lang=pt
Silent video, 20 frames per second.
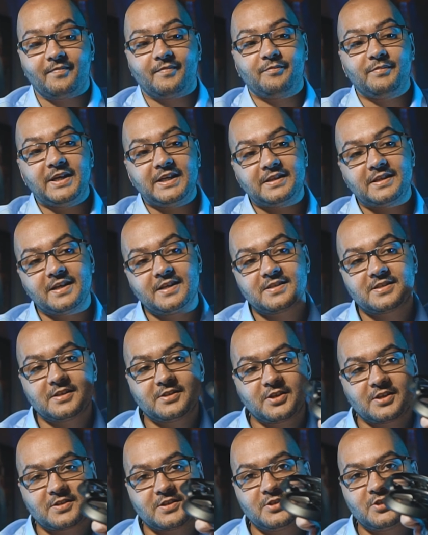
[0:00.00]
Bem
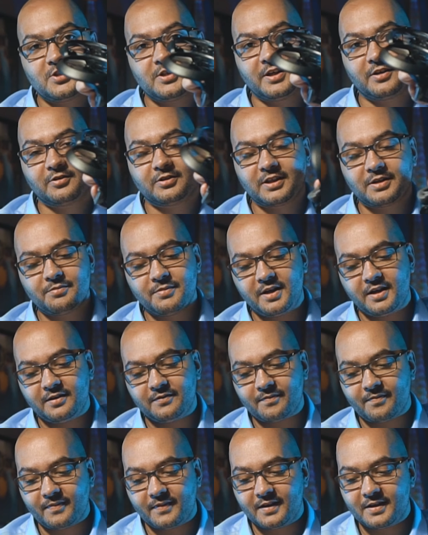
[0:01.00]
interessante assim, girando
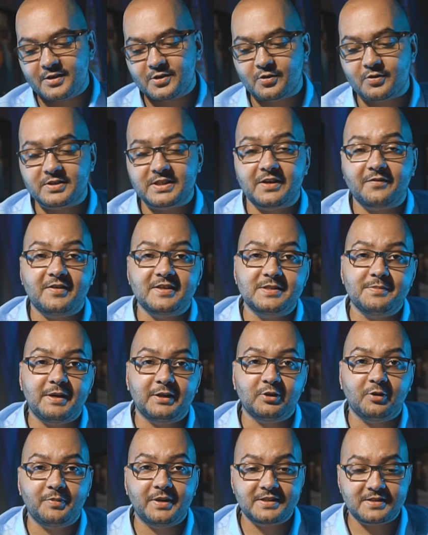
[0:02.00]
também. A gente consegue fazer
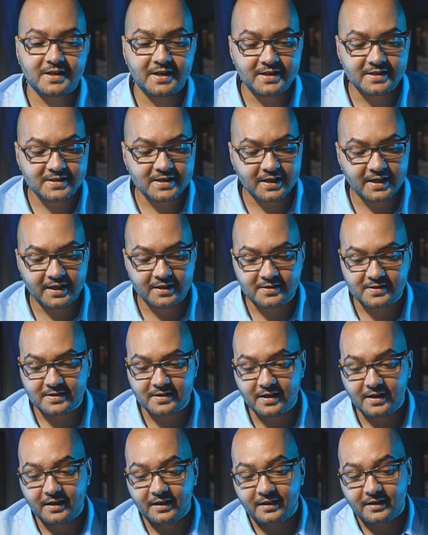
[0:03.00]
manobras excelentes.